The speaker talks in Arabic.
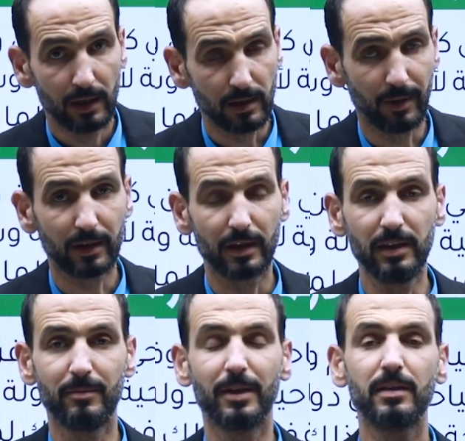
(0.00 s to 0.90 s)
طبعا
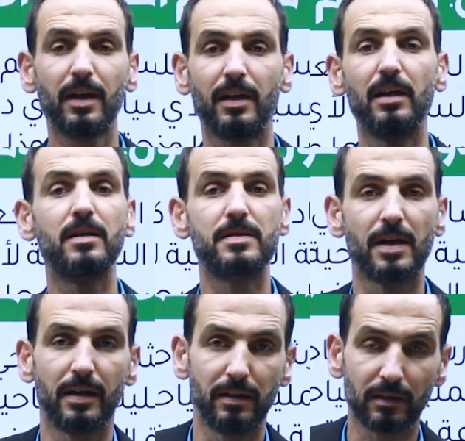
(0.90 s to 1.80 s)
قديما كان
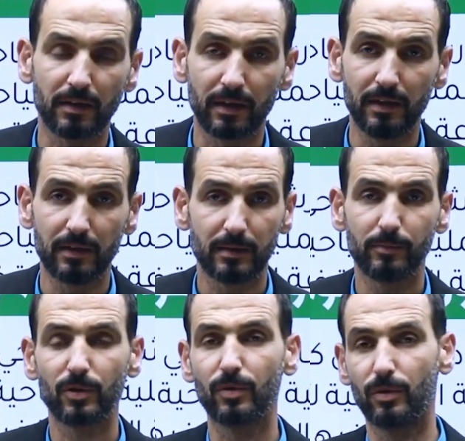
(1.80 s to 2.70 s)
الإنسان ينتقل
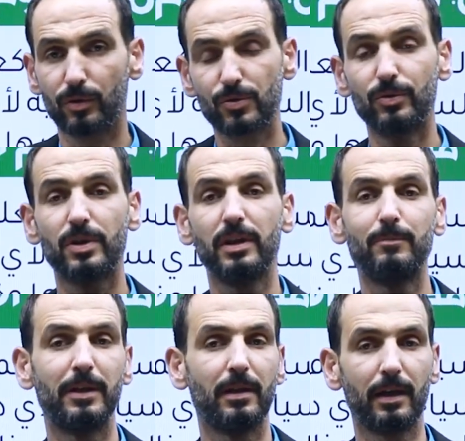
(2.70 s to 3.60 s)
منذ العصور
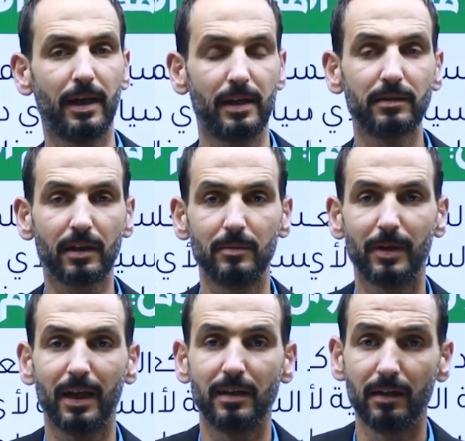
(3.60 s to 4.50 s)
كان ينتقل من
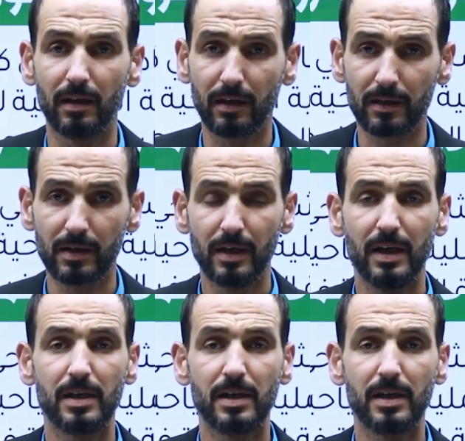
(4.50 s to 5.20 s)
مكان لآخر